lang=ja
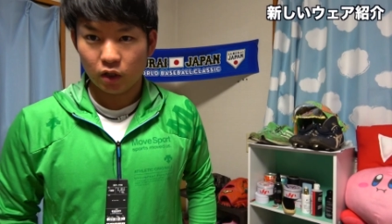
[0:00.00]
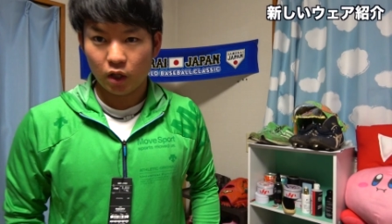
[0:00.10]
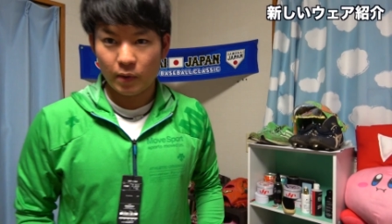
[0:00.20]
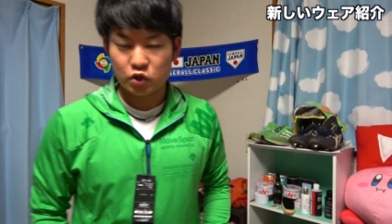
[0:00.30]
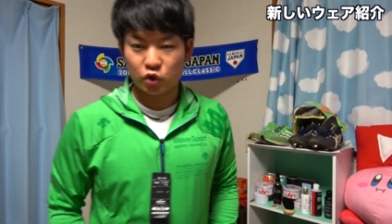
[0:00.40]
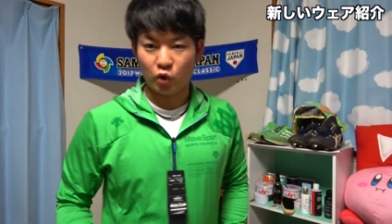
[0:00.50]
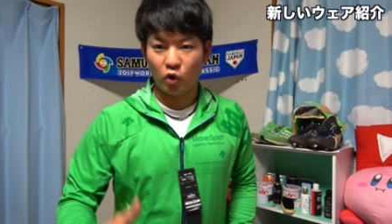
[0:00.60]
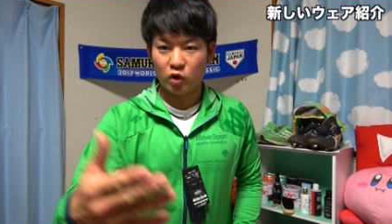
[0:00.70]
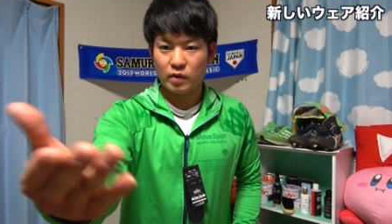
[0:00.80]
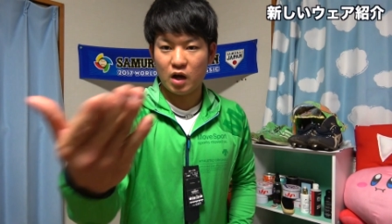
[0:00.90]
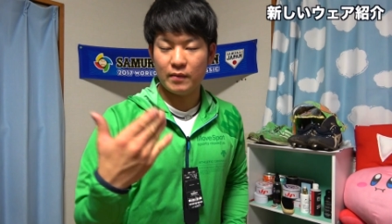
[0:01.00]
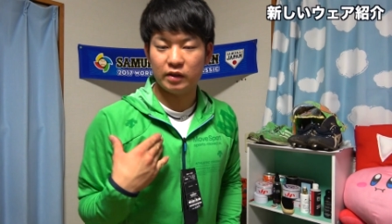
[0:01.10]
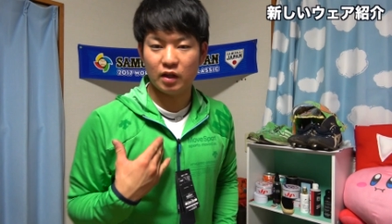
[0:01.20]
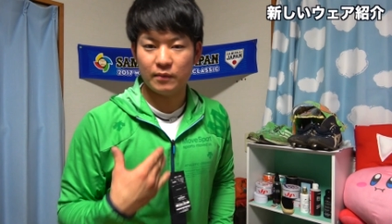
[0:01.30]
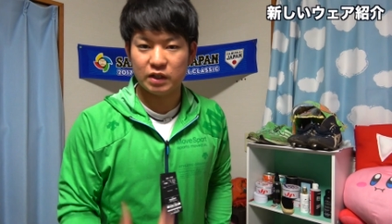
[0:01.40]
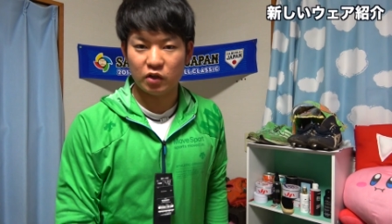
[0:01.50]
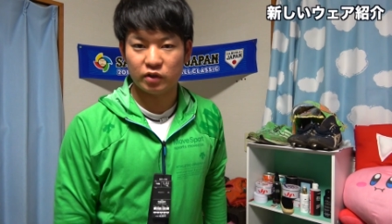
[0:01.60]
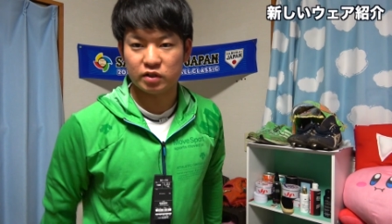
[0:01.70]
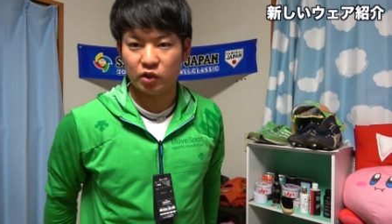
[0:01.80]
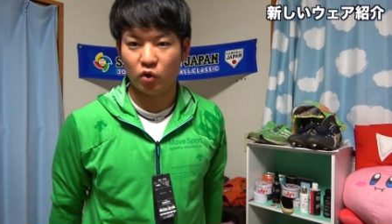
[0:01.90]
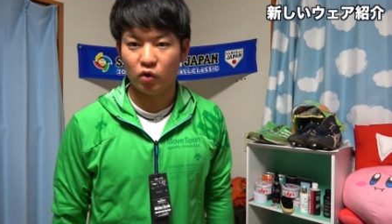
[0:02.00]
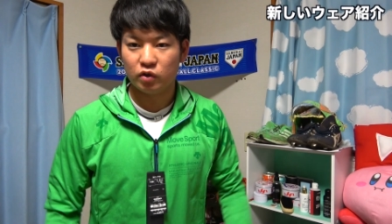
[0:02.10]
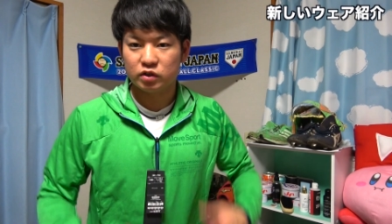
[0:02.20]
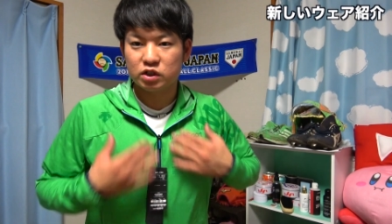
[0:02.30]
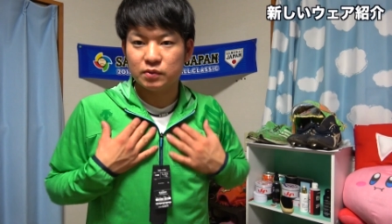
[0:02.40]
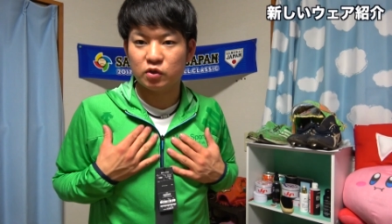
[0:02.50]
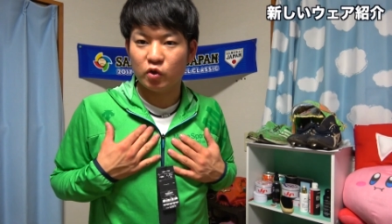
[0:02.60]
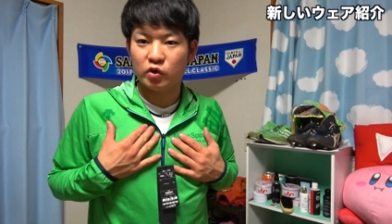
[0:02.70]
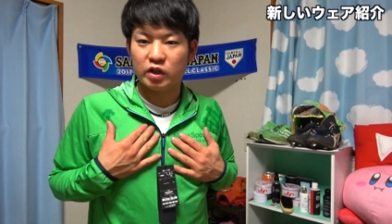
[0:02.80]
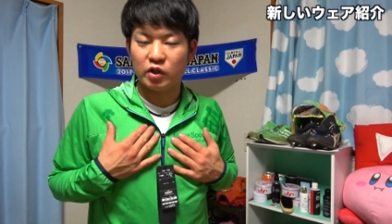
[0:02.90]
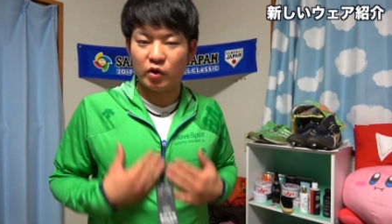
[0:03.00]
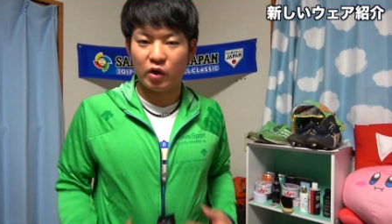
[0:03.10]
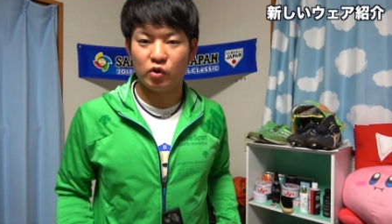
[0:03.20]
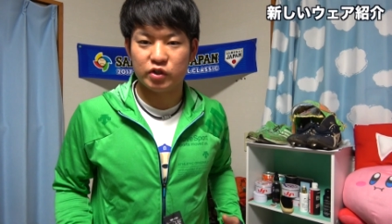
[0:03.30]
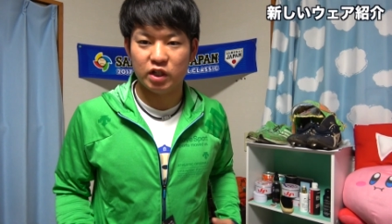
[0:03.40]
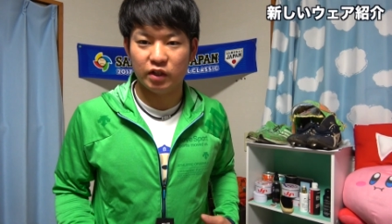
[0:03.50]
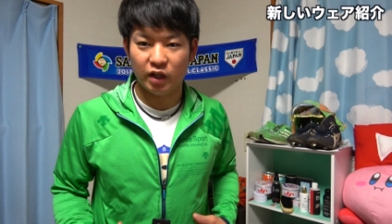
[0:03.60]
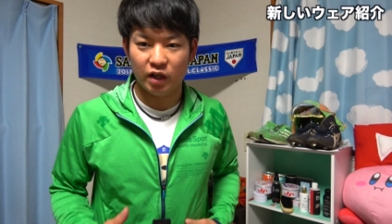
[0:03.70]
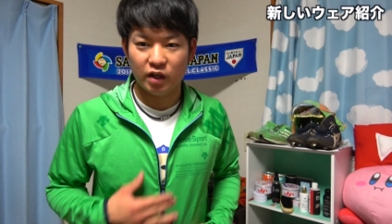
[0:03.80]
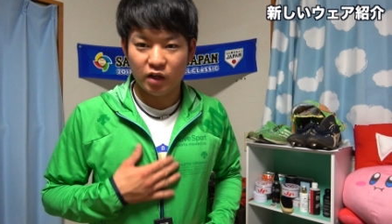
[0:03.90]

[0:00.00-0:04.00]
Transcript: でまあちょっとこの今画面で見てるんですけど自分こういう色結構好きなんで